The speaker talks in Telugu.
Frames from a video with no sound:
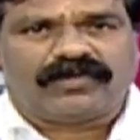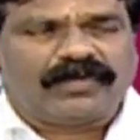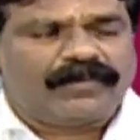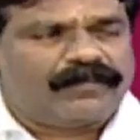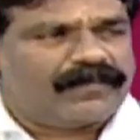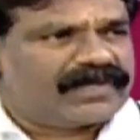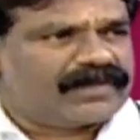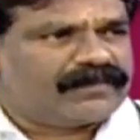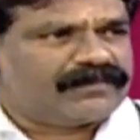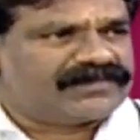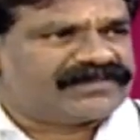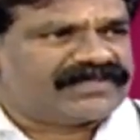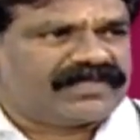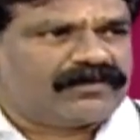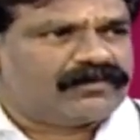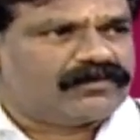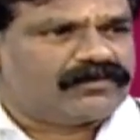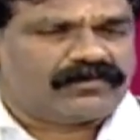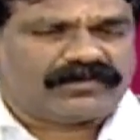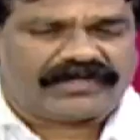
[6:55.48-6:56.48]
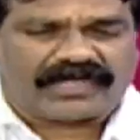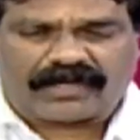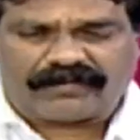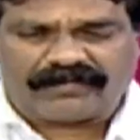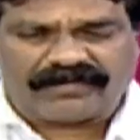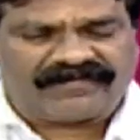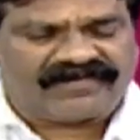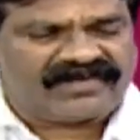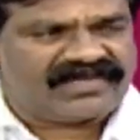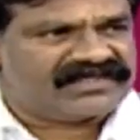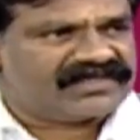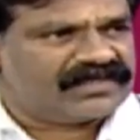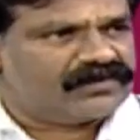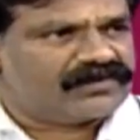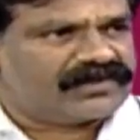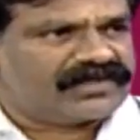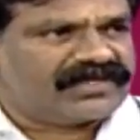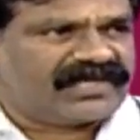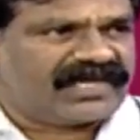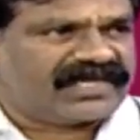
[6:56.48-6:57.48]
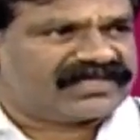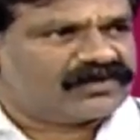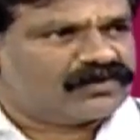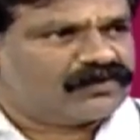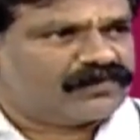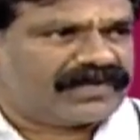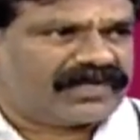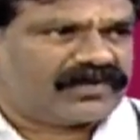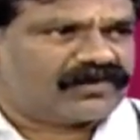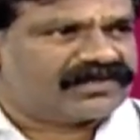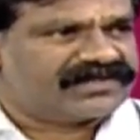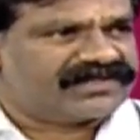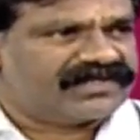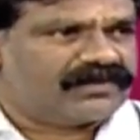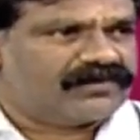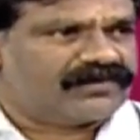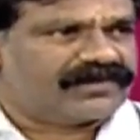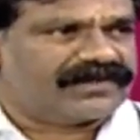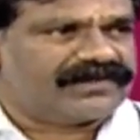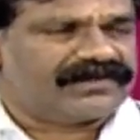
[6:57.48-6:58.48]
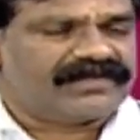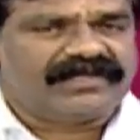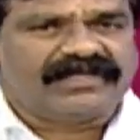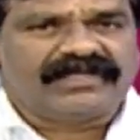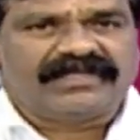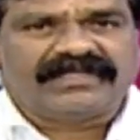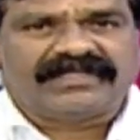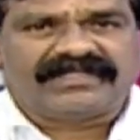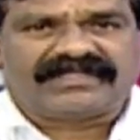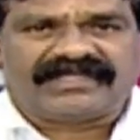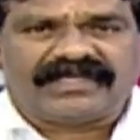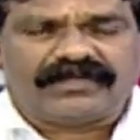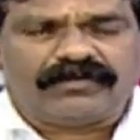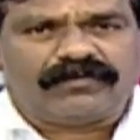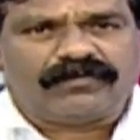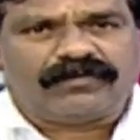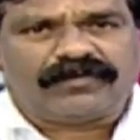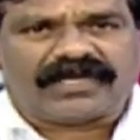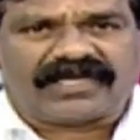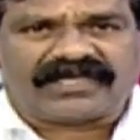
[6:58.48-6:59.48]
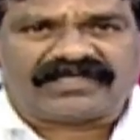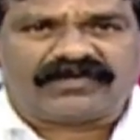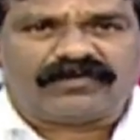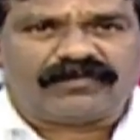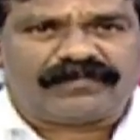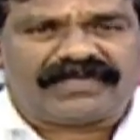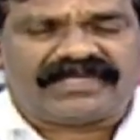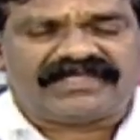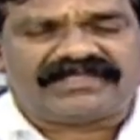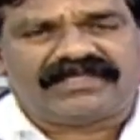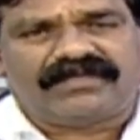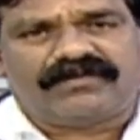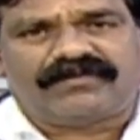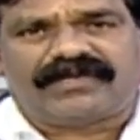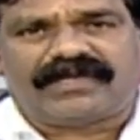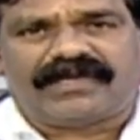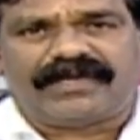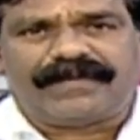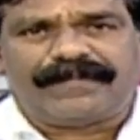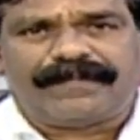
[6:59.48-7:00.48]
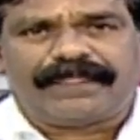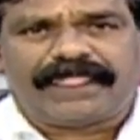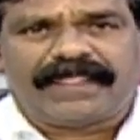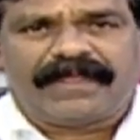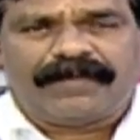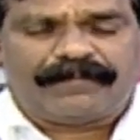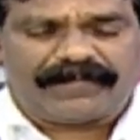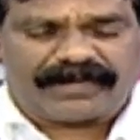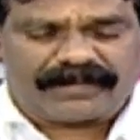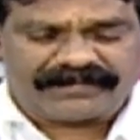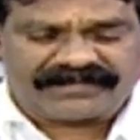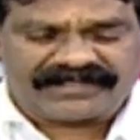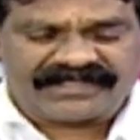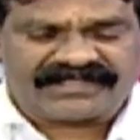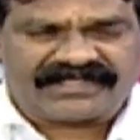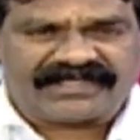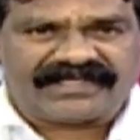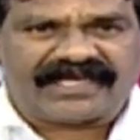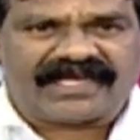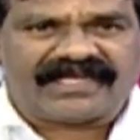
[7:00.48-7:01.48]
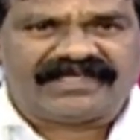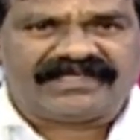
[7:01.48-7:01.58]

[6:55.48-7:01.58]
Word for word: మనం సెల్లు యాభై వేల సెల్ ఉంటుంది లక్ష రూపాయలకు కూడా సెల్ ఉంటుంది సెల్లు లక్ష రూపాయల సెల్ ఉన్నా మనం చేసే డయల్